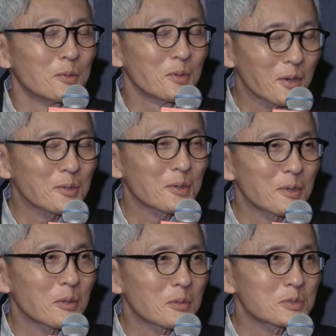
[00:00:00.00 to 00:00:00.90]
なかなか
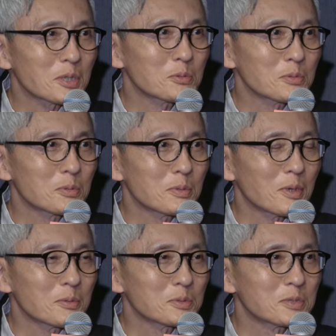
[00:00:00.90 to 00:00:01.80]
ちゃん
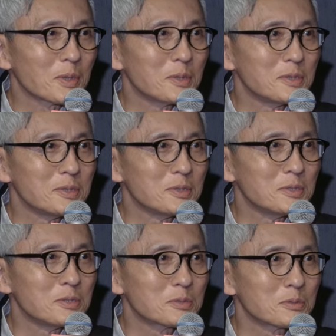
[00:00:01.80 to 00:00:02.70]
とあの芝居
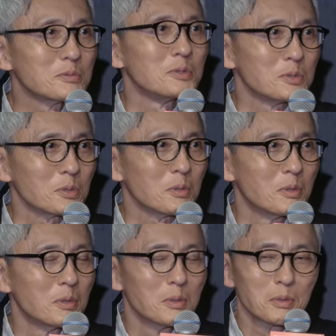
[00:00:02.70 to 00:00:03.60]
するんですよ
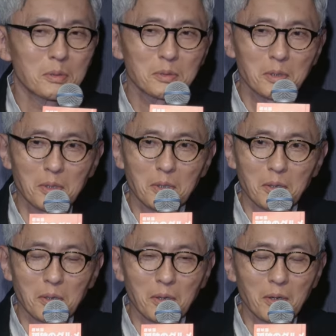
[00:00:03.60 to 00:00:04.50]
だからあ
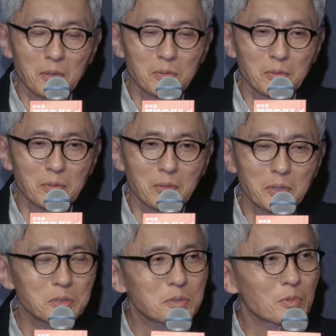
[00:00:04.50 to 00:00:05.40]
の
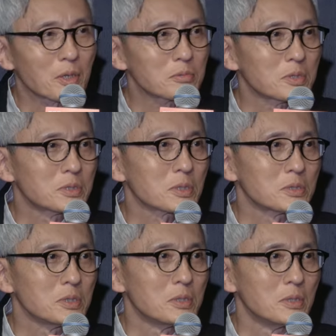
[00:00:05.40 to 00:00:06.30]
編集も楽でした
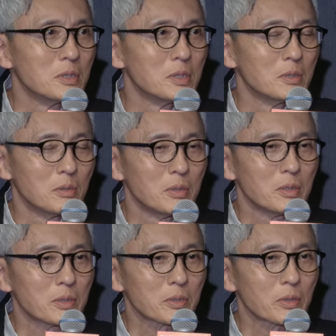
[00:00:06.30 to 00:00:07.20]
し、え
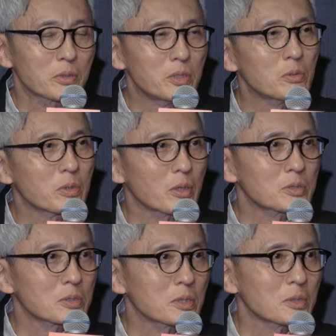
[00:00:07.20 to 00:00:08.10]
え、器用な
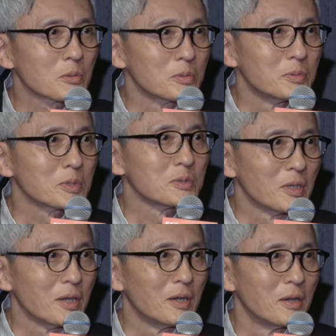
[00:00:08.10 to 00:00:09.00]
役者さんだと思います
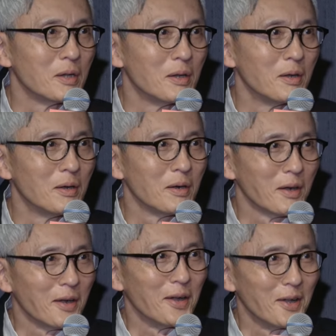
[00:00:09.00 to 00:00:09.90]
ね
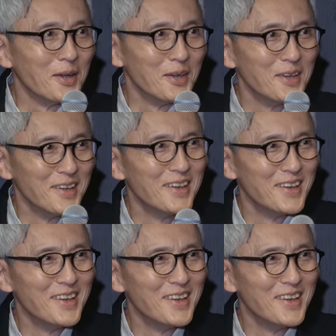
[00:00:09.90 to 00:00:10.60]
はい